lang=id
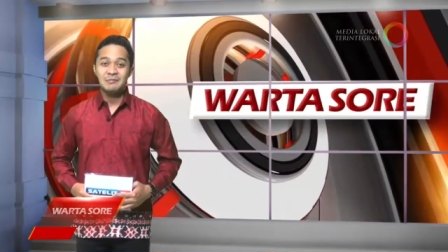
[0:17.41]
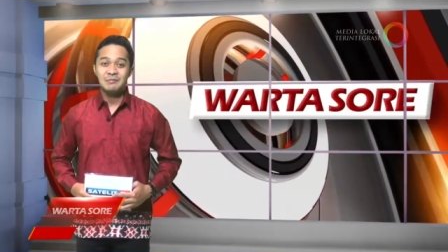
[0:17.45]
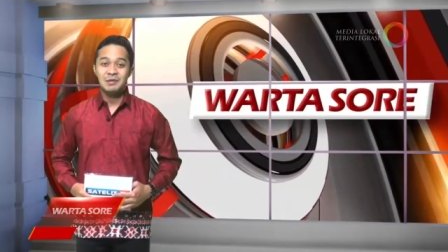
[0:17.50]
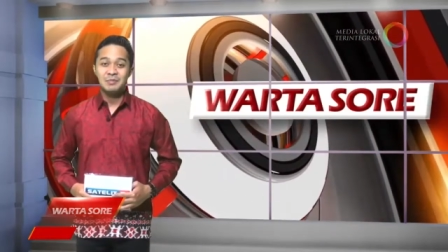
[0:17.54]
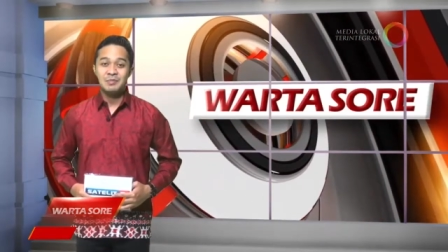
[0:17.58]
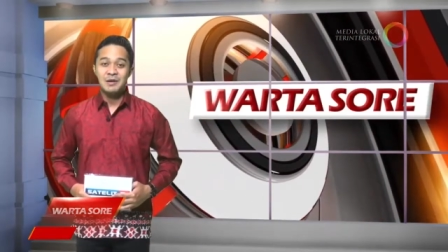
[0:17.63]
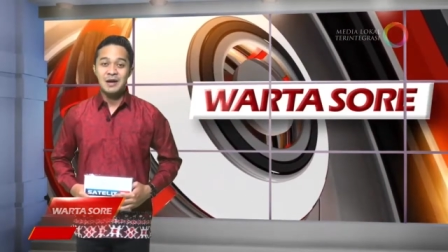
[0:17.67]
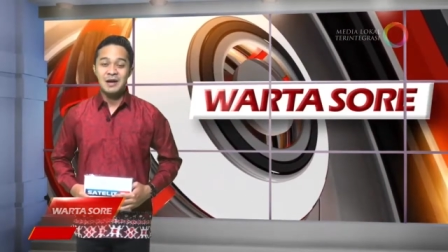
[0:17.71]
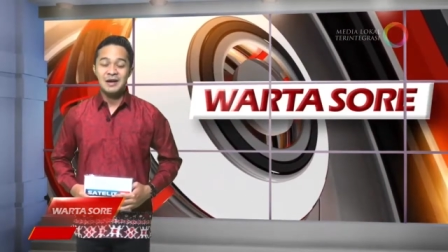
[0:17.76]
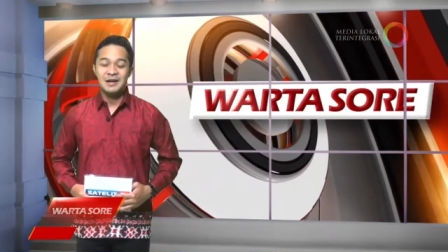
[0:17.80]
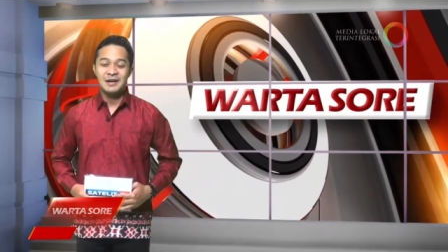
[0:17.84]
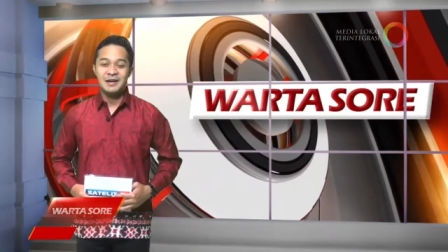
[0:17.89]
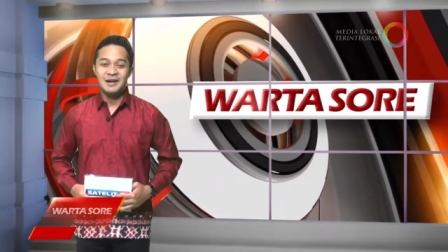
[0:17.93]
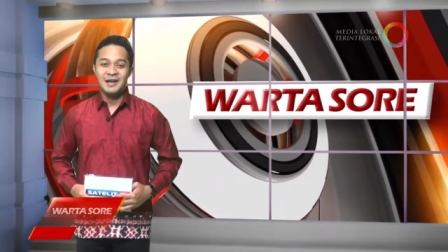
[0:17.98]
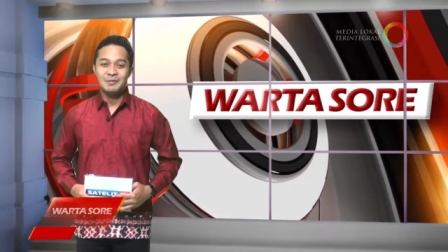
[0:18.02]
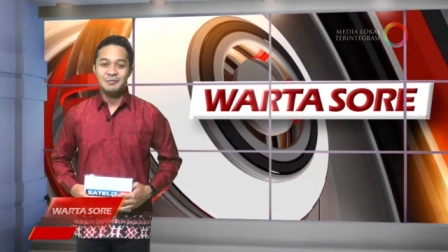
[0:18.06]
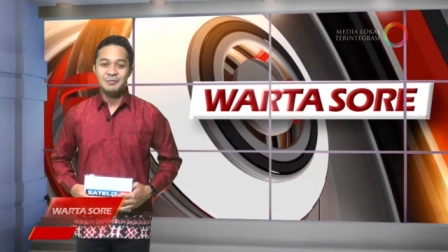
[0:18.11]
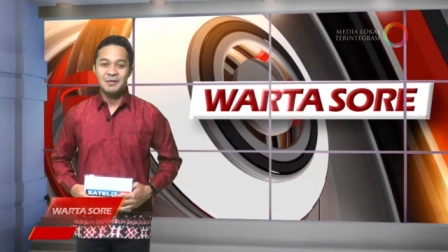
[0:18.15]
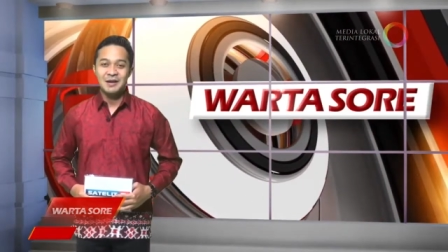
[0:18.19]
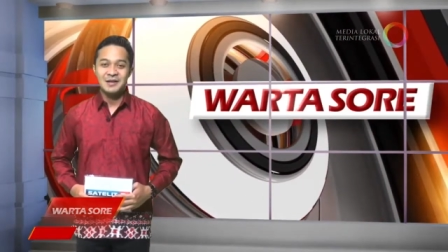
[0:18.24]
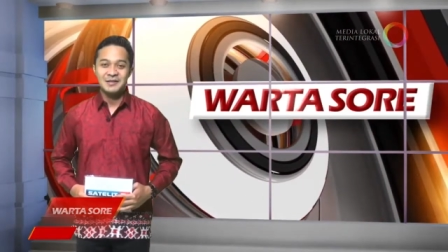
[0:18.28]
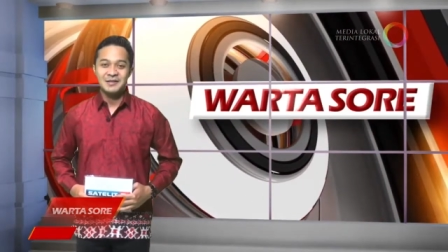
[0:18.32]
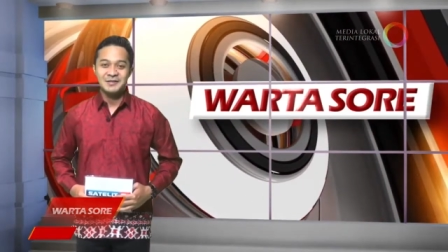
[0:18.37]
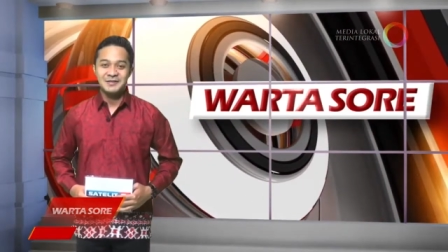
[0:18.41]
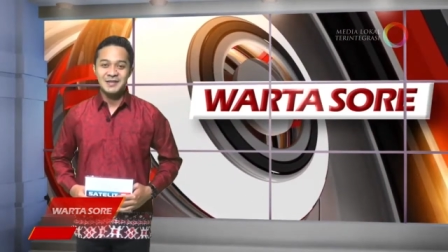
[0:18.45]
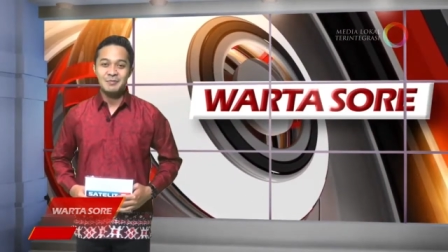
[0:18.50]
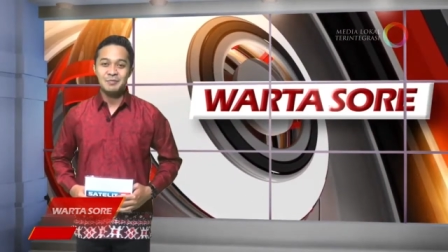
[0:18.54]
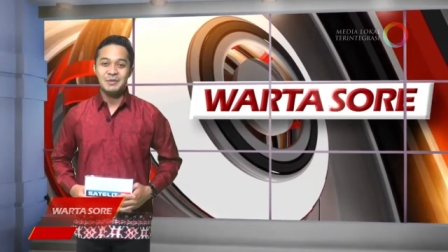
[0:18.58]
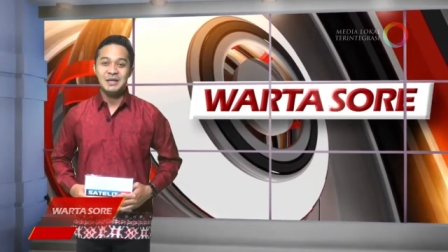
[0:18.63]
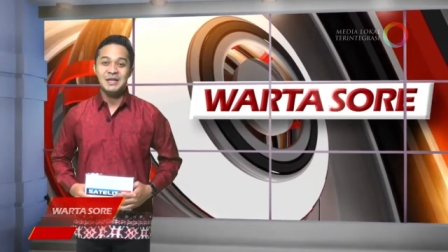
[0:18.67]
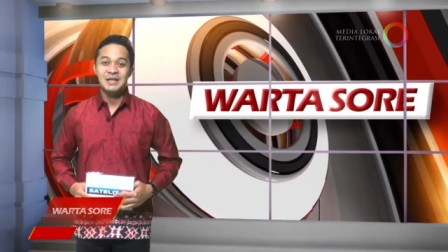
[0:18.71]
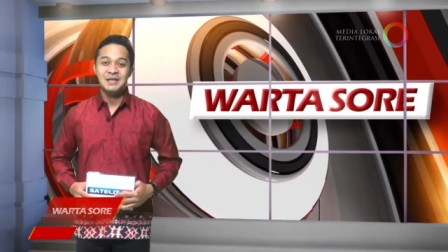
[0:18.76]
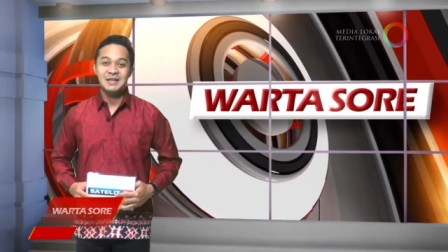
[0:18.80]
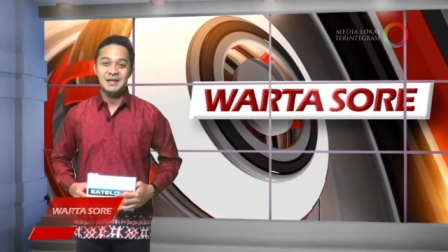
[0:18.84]
berbagai macam
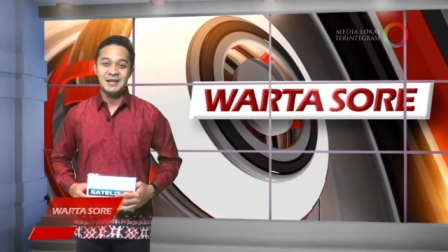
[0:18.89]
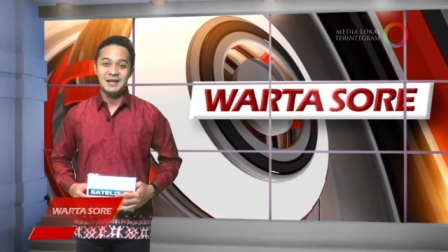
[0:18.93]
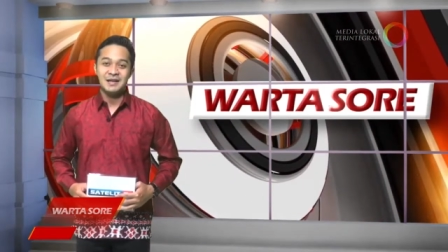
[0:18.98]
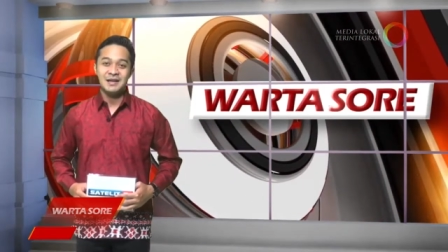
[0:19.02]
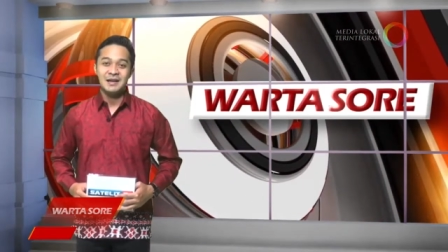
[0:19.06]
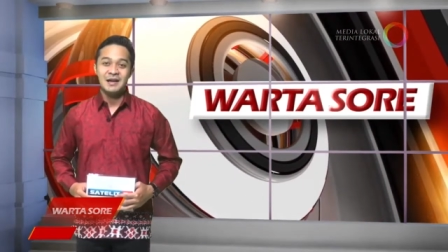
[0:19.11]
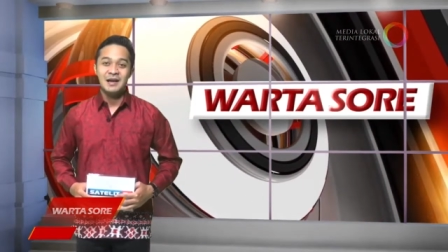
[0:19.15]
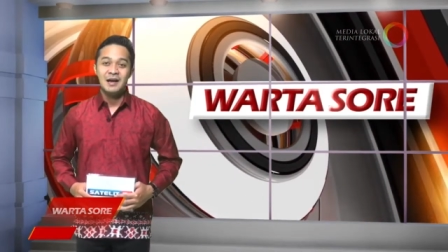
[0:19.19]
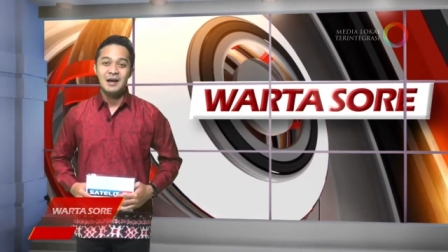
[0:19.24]
ide.